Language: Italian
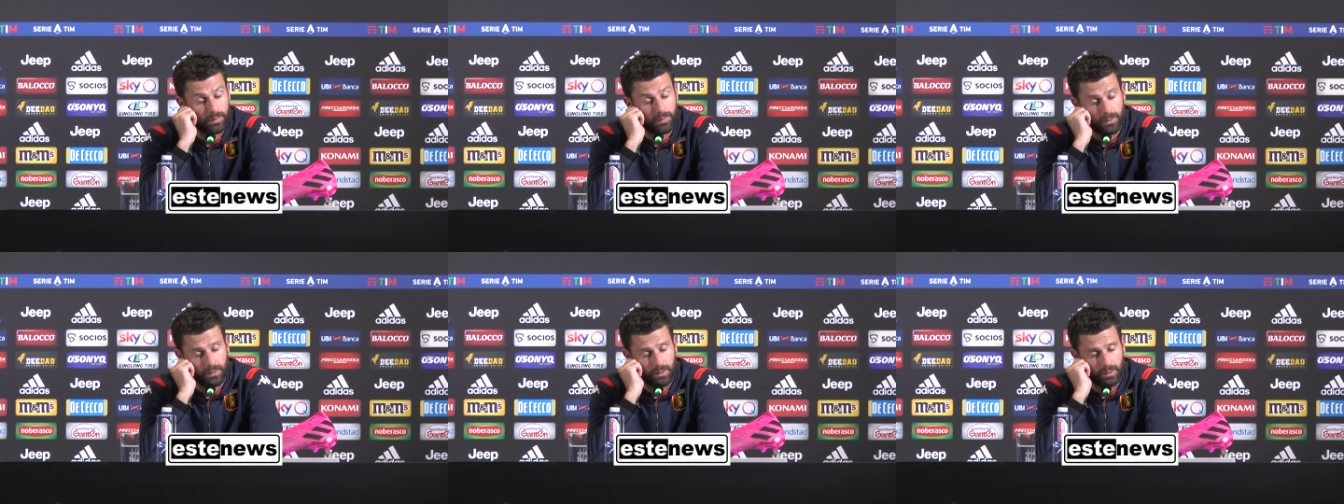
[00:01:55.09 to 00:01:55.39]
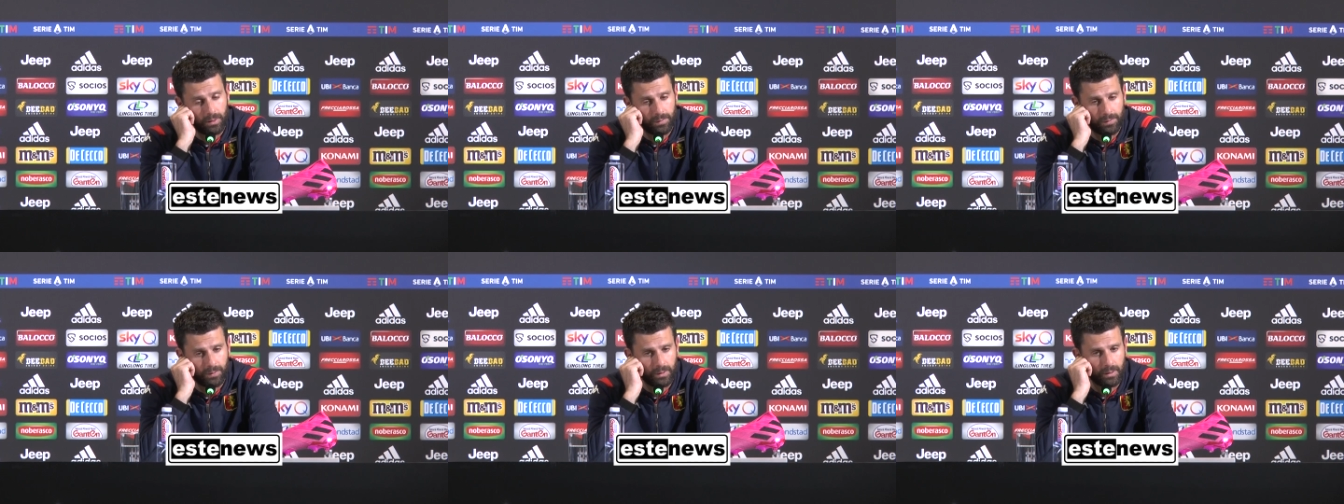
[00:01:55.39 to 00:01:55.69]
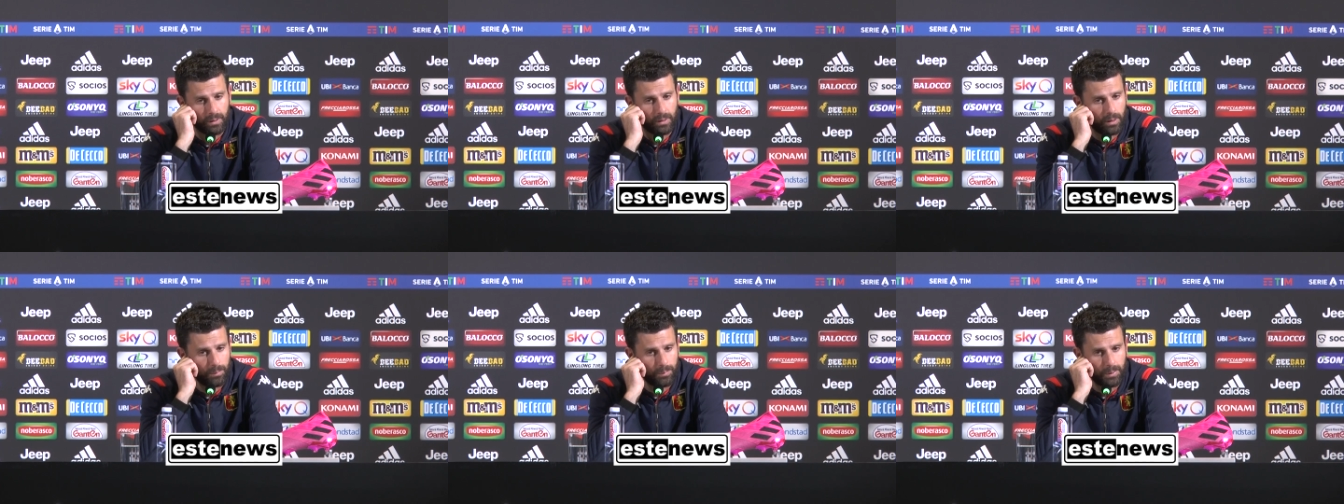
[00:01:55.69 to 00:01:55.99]
fino alla
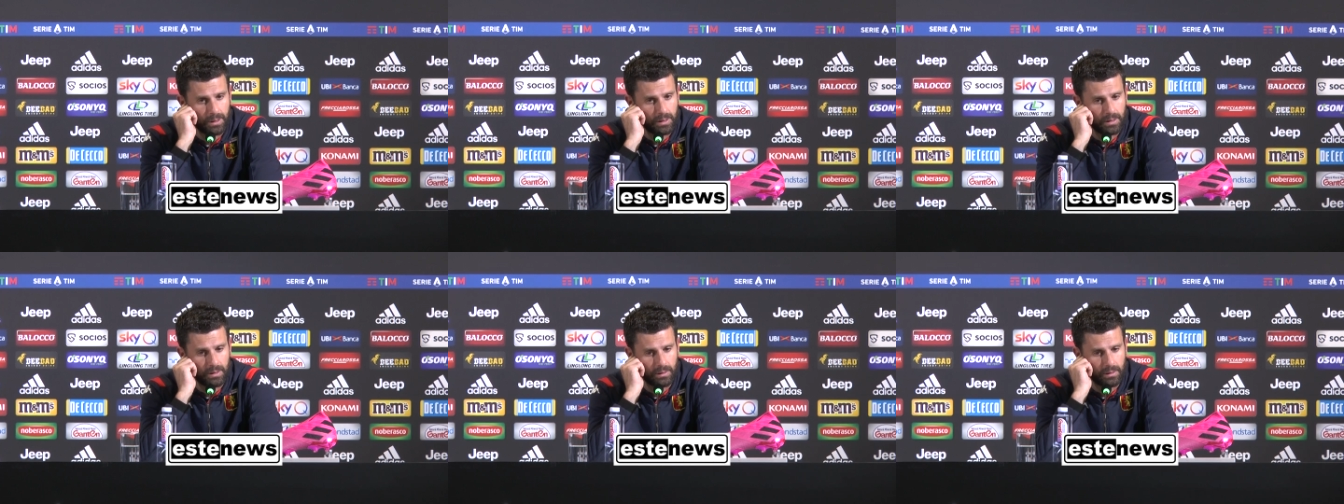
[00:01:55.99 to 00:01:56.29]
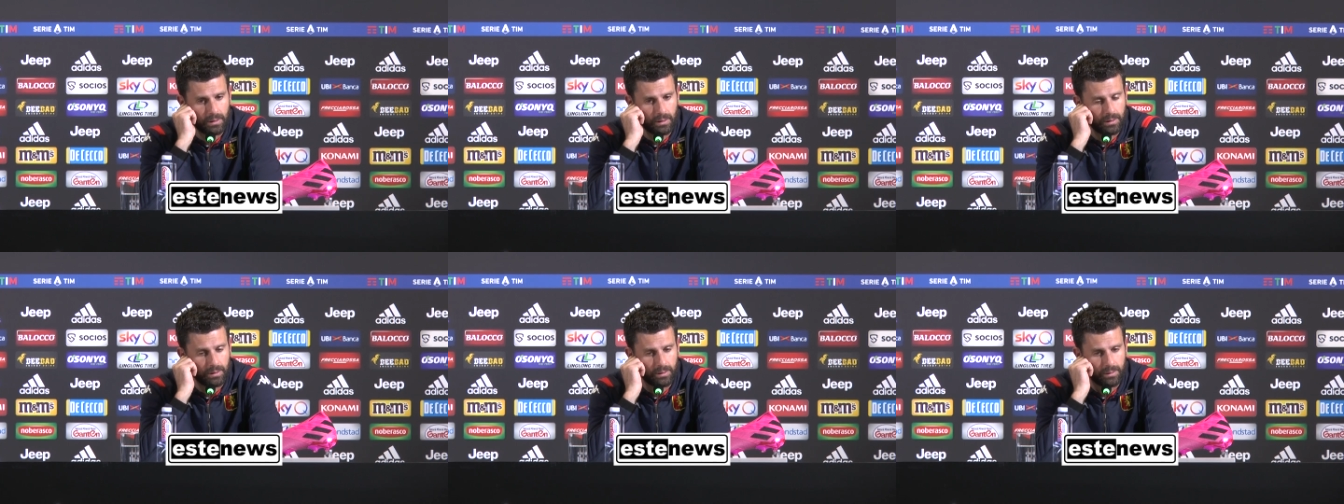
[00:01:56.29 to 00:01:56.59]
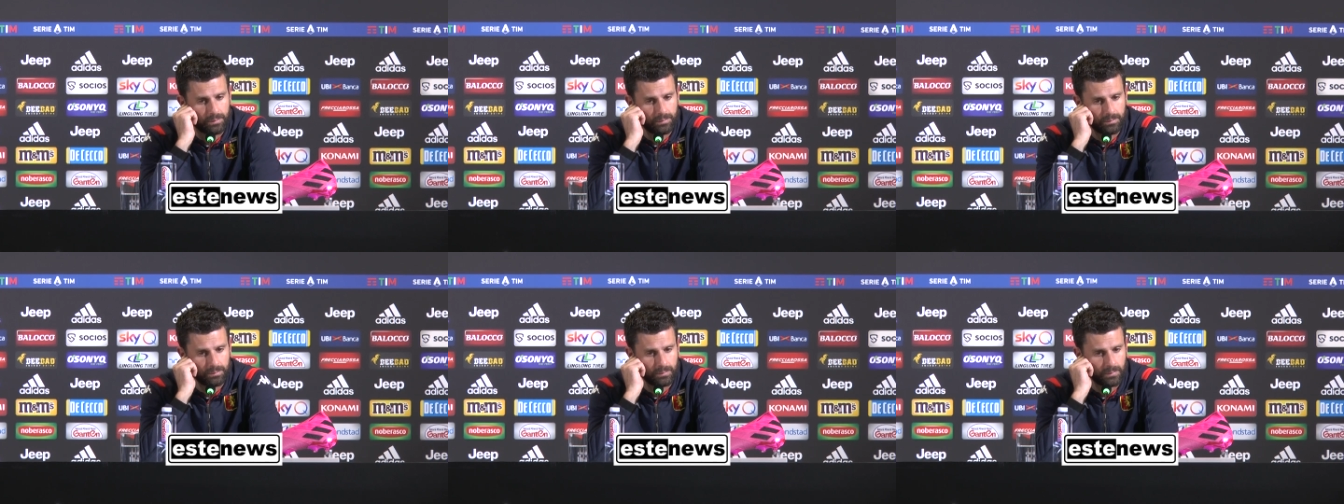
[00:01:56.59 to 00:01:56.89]
fine della partita
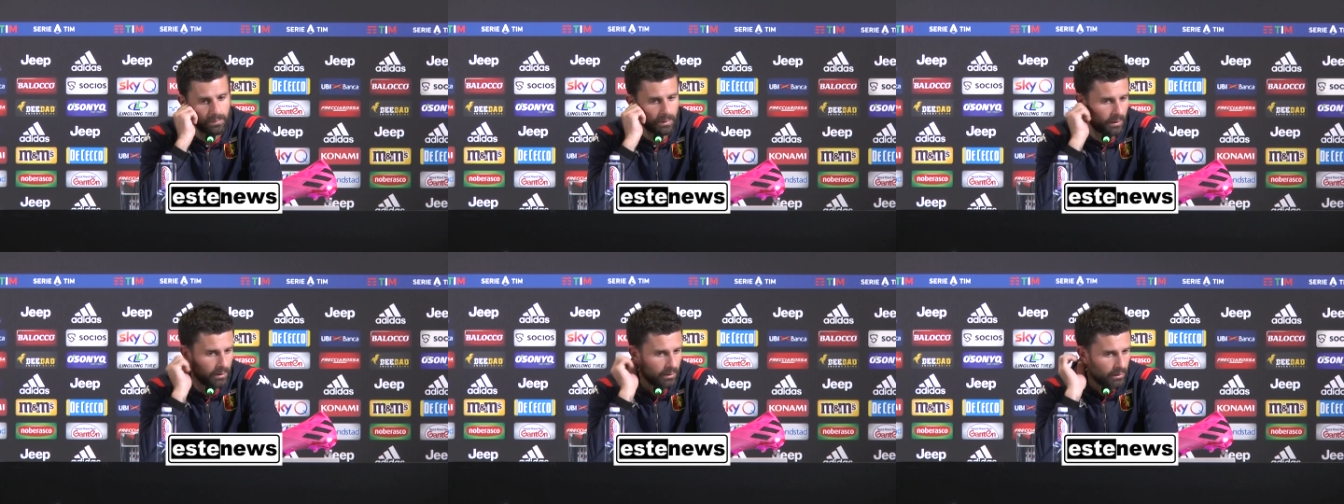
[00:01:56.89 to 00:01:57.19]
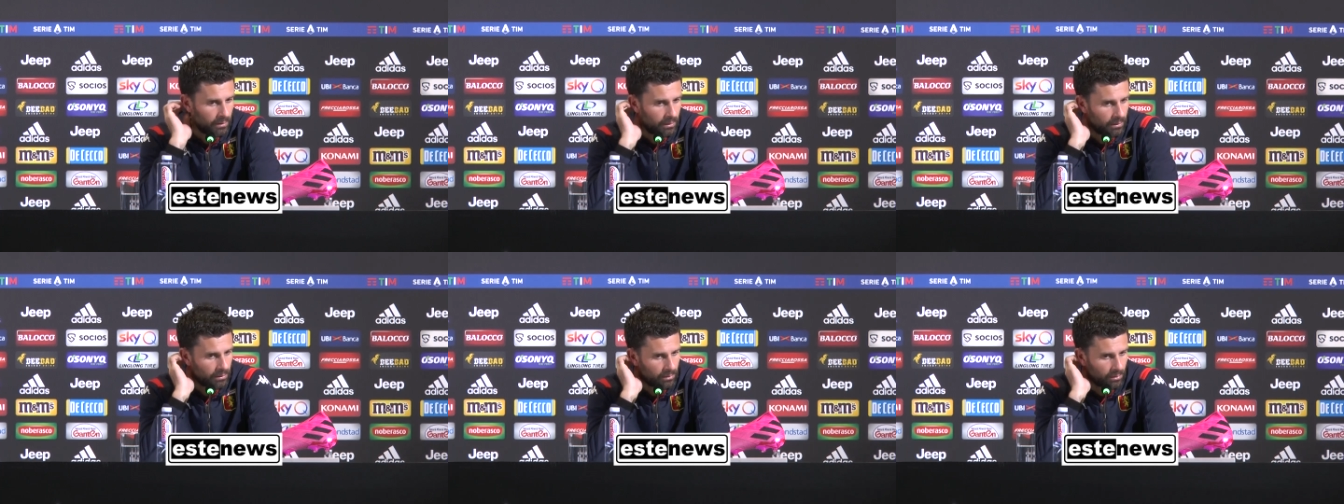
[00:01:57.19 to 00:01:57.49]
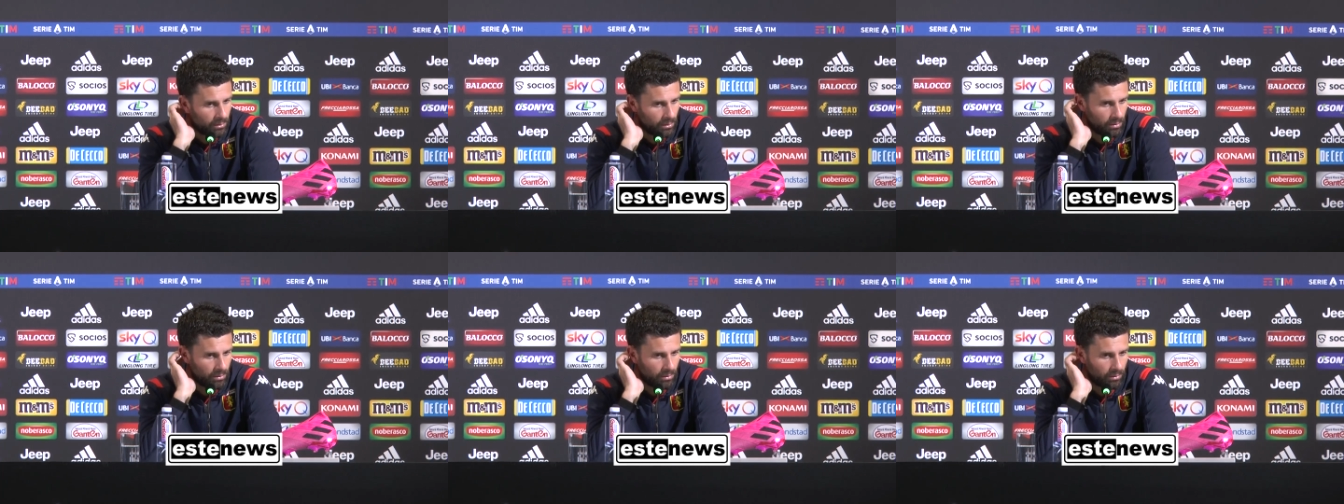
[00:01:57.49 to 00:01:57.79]
e
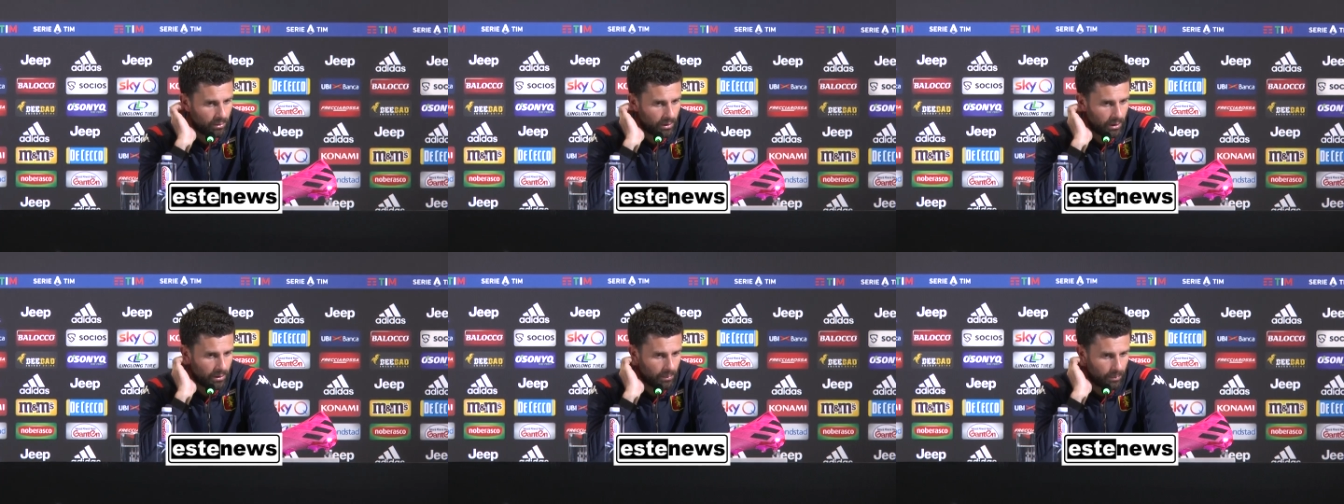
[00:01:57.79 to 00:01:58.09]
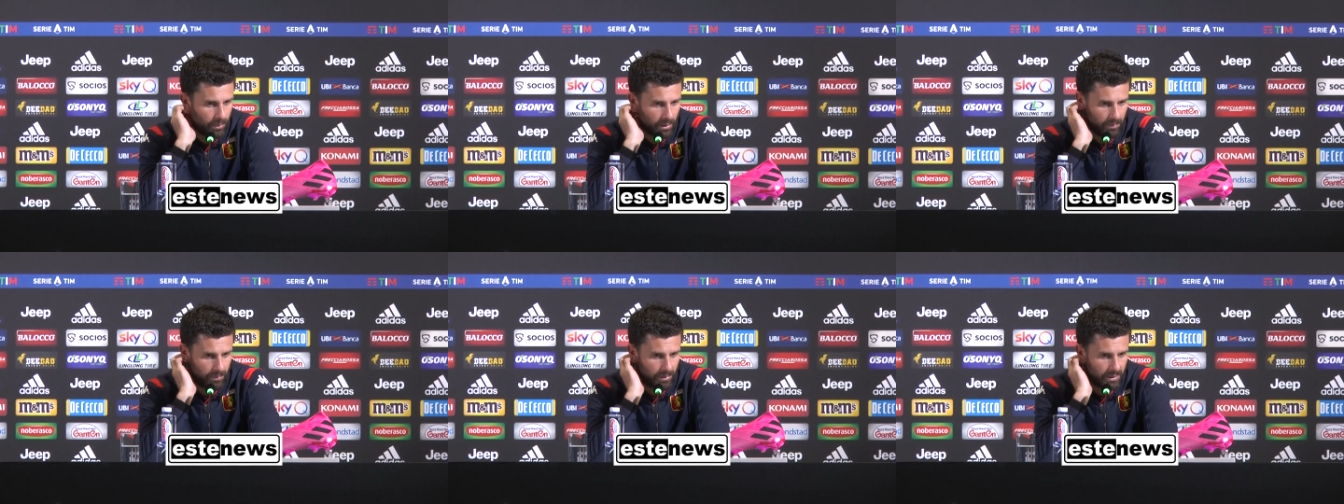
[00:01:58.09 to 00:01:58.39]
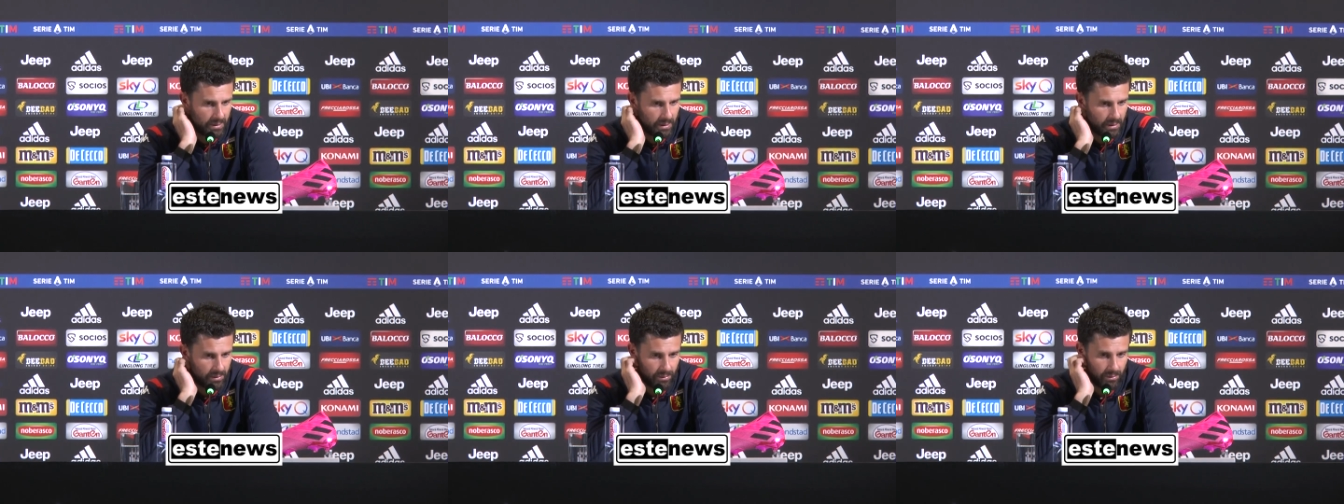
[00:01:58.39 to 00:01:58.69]
sono contento per la
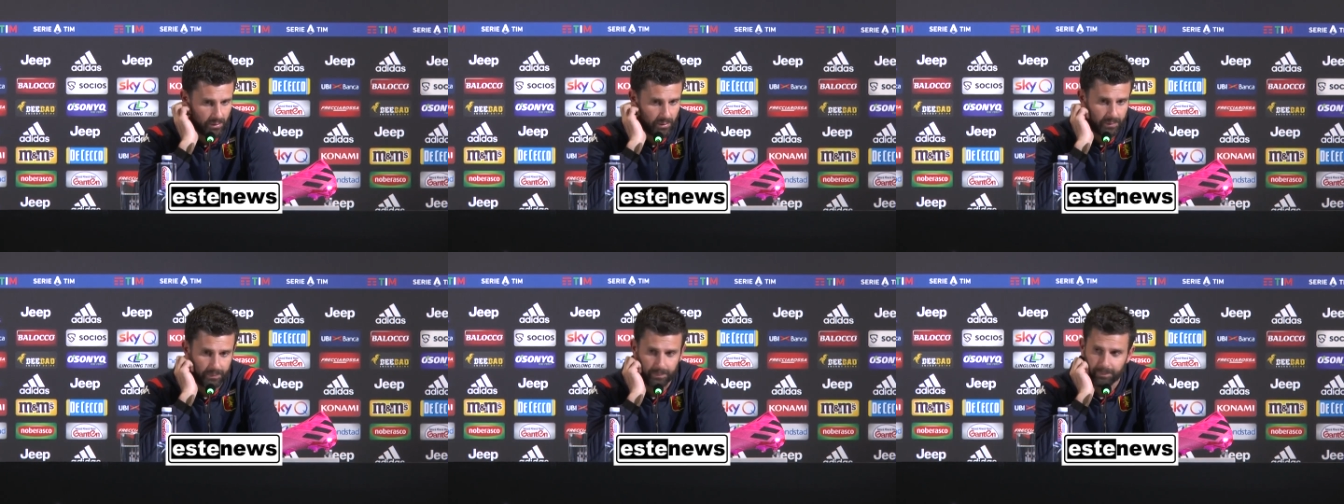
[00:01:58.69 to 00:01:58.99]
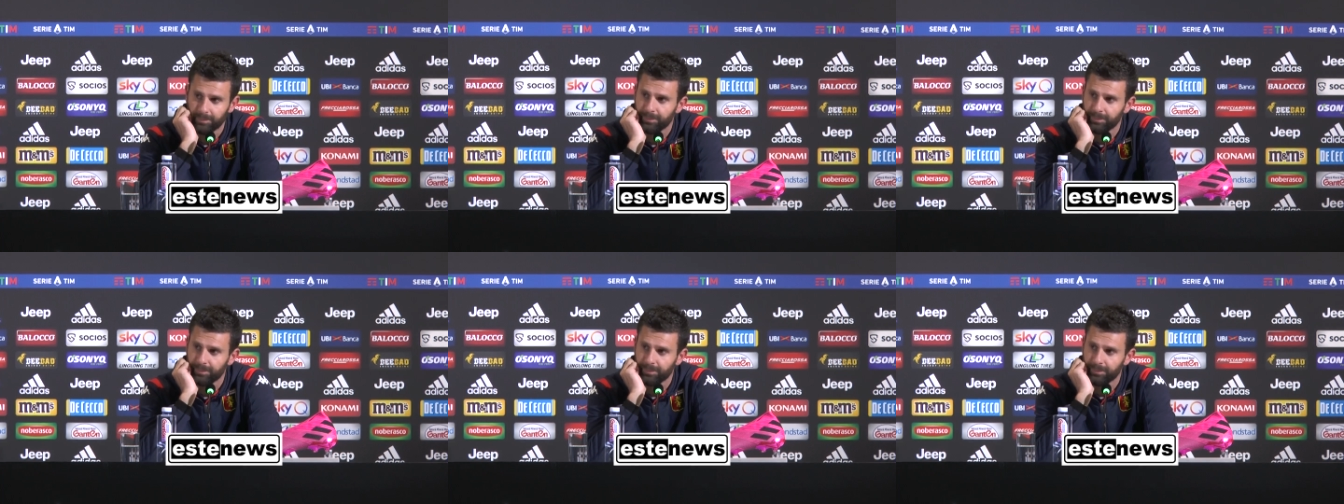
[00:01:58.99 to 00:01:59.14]
prestazione.